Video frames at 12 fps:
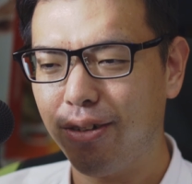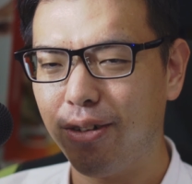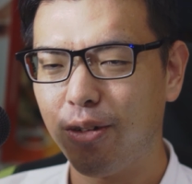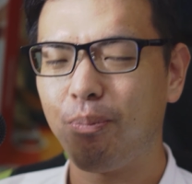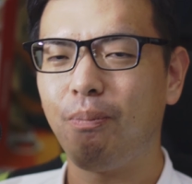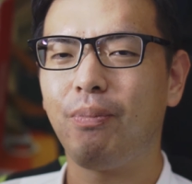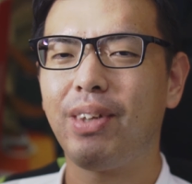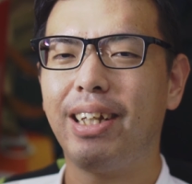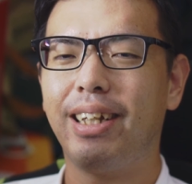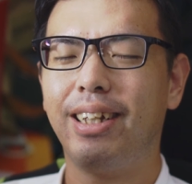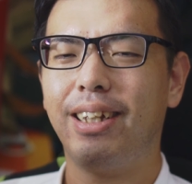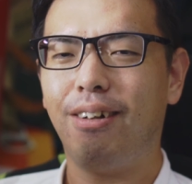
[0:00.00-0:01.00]
えー、私
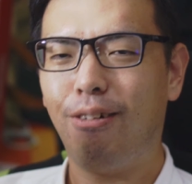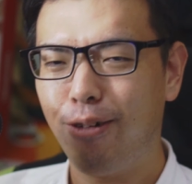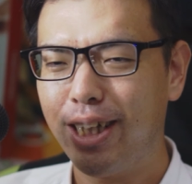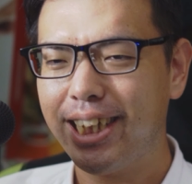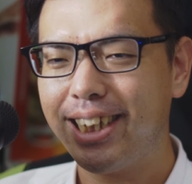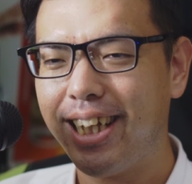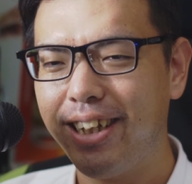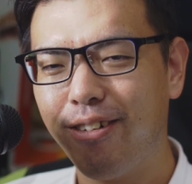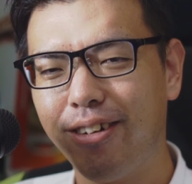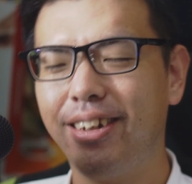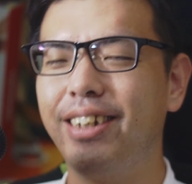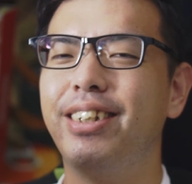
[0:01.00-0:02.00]
の
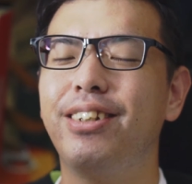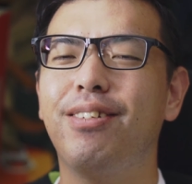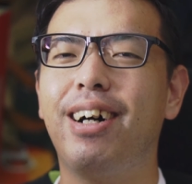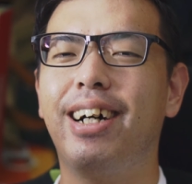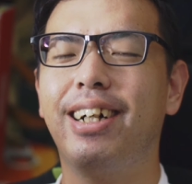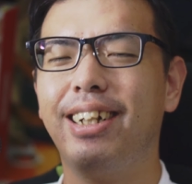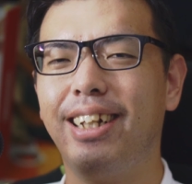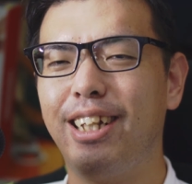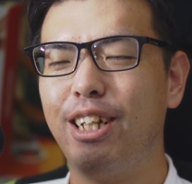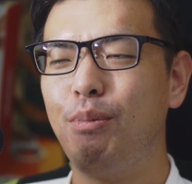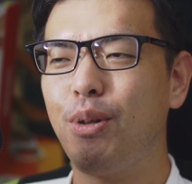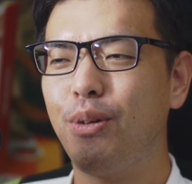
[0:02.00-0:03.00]
応援したいよって
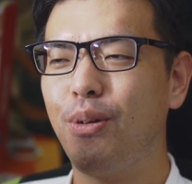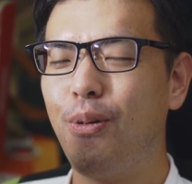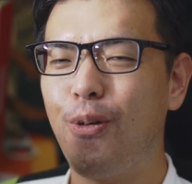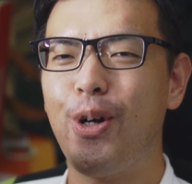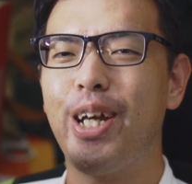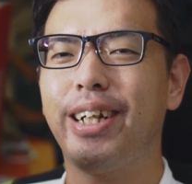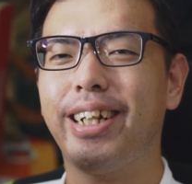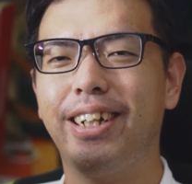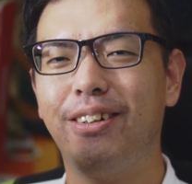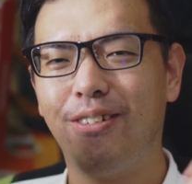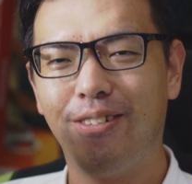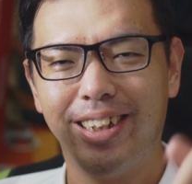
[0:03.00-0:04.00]
いう人は、えー、
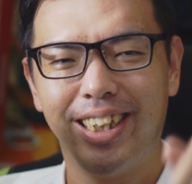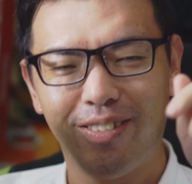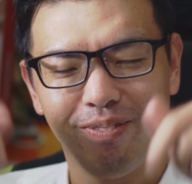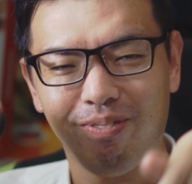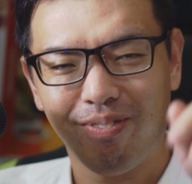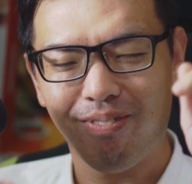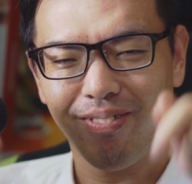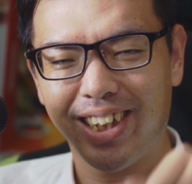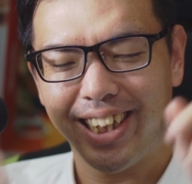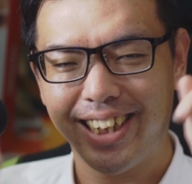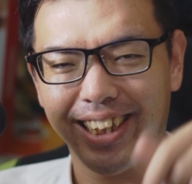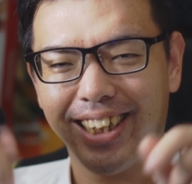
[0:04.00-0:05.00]
僕の応援会の
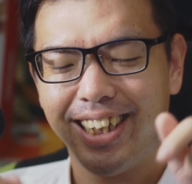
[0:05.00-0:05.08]
方に、